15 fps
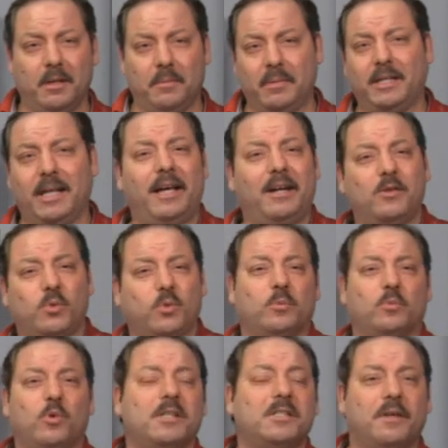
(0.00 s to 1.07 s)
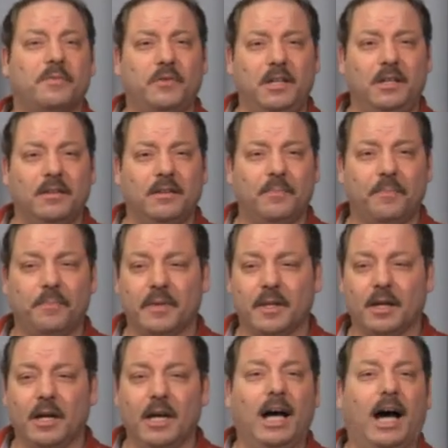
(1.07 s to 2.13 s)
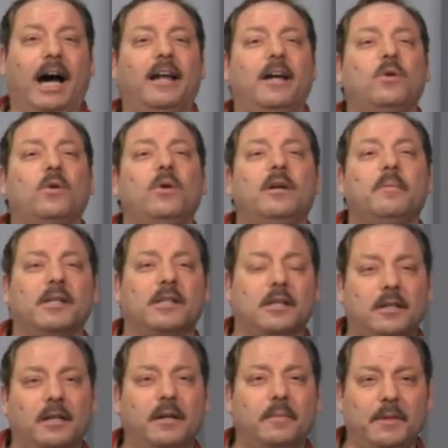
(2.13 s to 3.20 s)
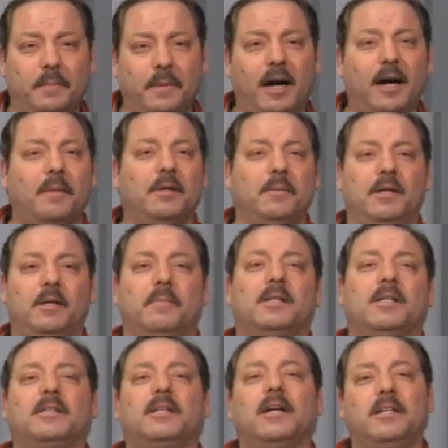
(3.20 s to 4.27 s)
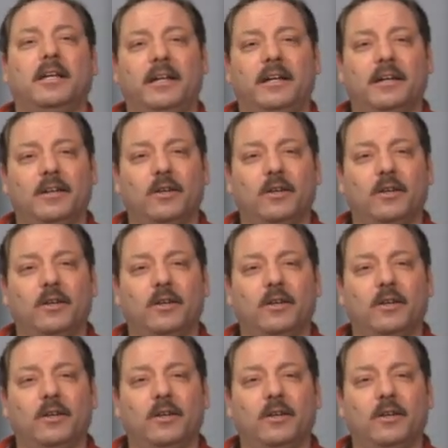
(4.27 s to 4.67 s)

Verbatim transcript: المدارس والموظفين على كل بطاطايه بيبيعها بيبيع بطاطا هديه